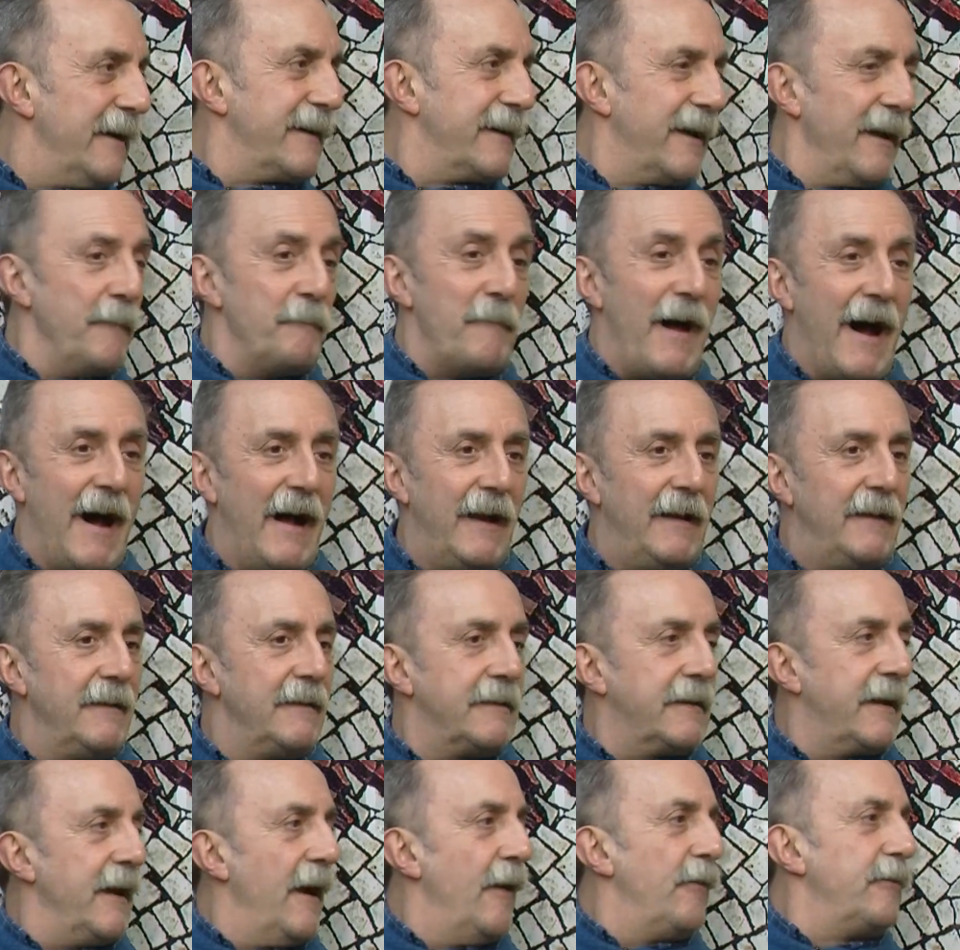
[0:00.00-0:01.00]
que,
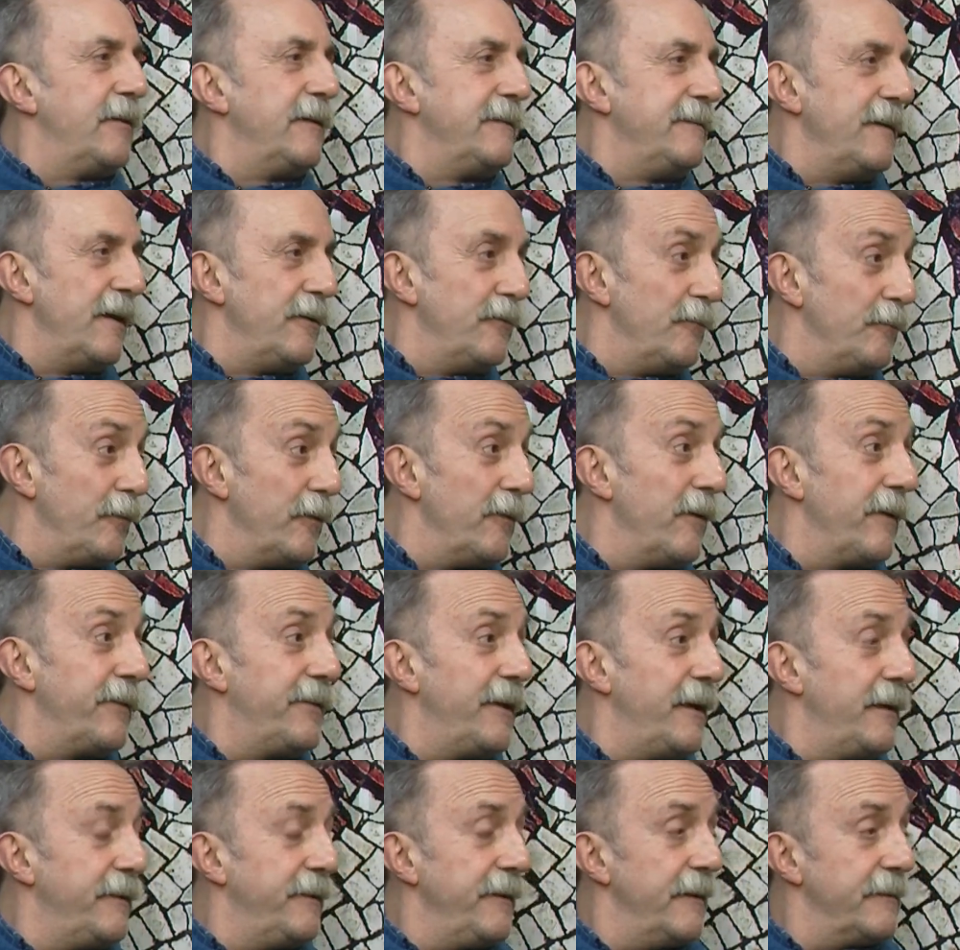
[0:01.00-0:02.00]
mal que ahora ya no puedo
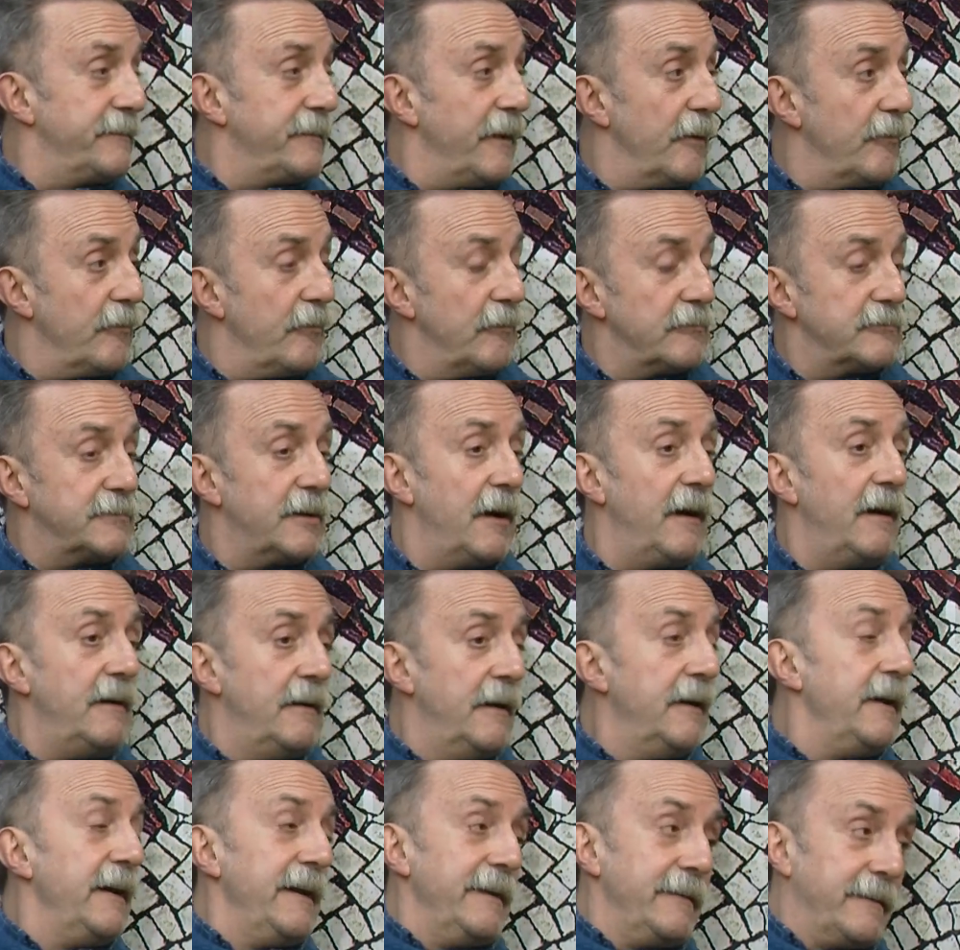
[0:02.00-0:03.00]
hacer ciertas cosas
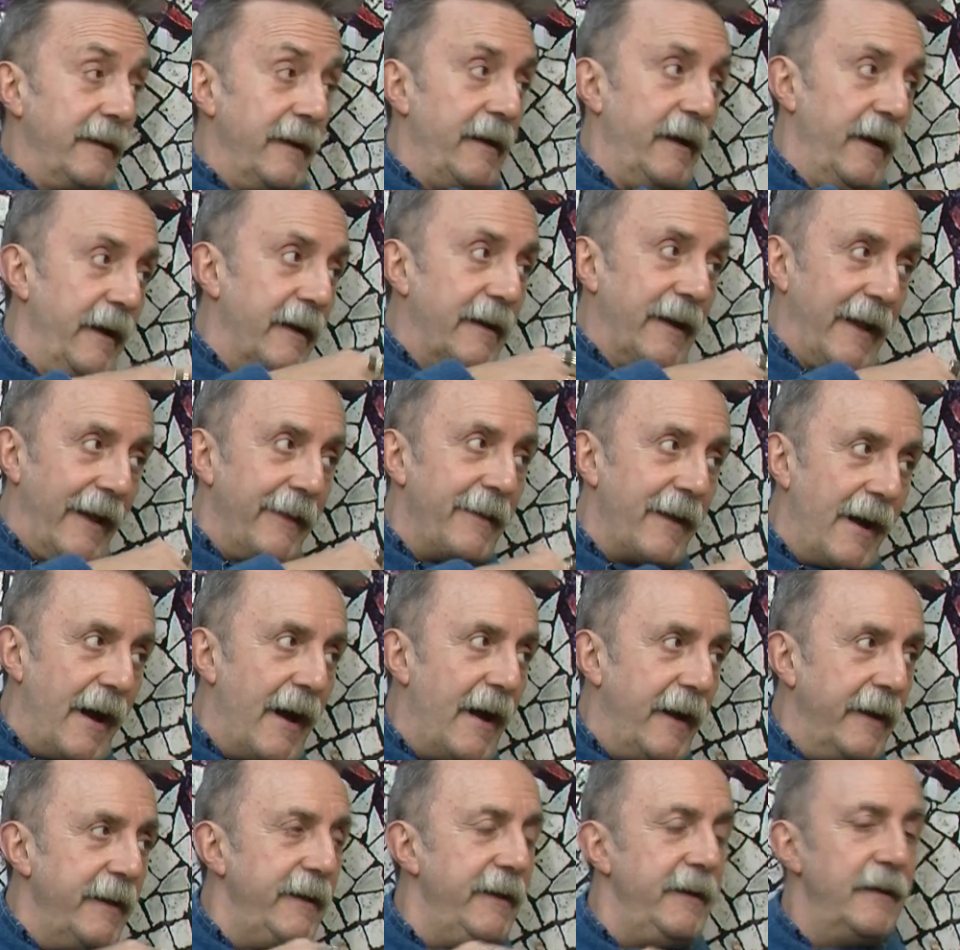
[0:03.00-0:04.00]
y te
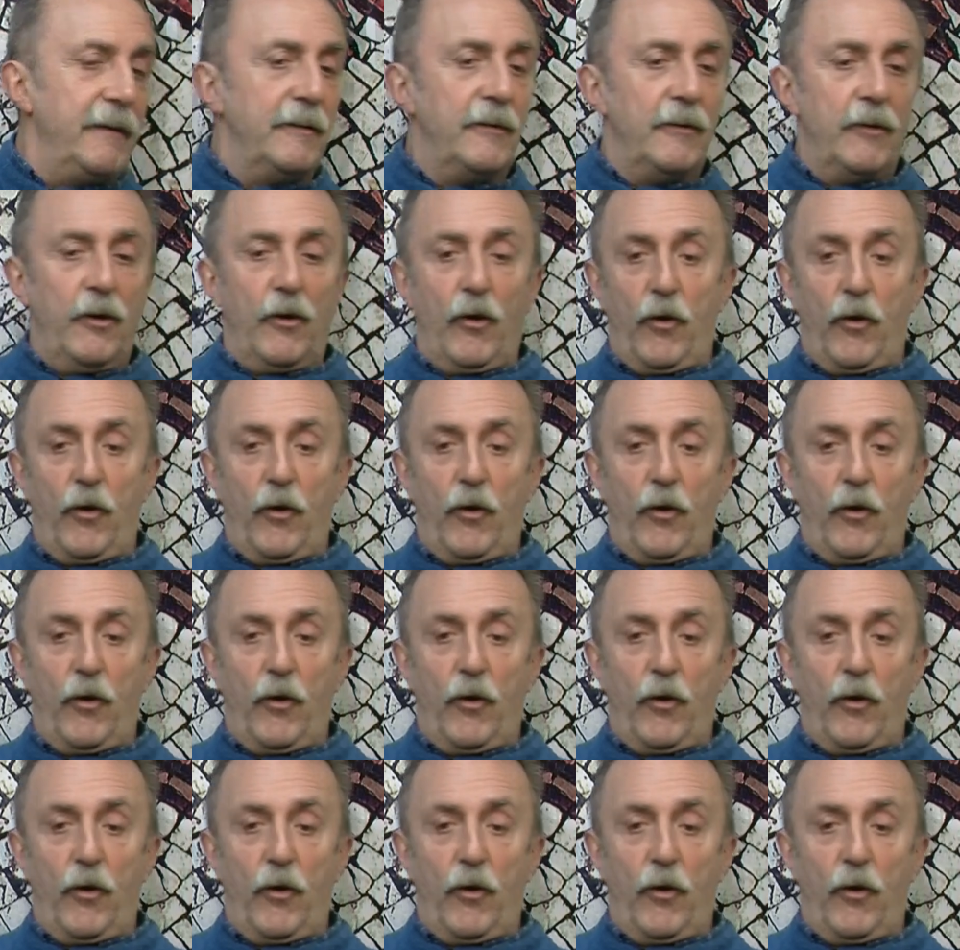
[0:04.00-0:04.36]
quedas ahí,